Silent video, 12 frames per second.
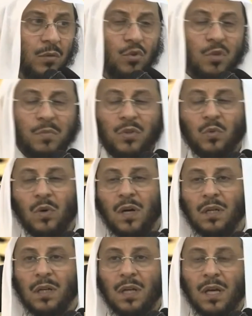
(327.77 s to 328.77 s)

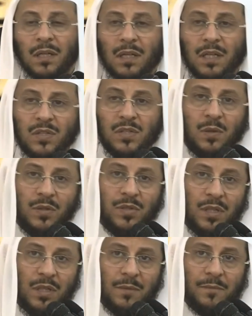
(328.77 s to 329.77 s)
نثبتها لله عز
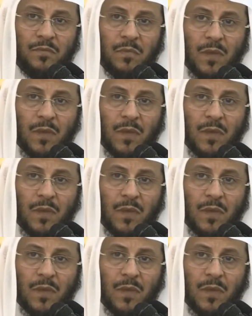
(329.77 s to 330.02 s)
وجل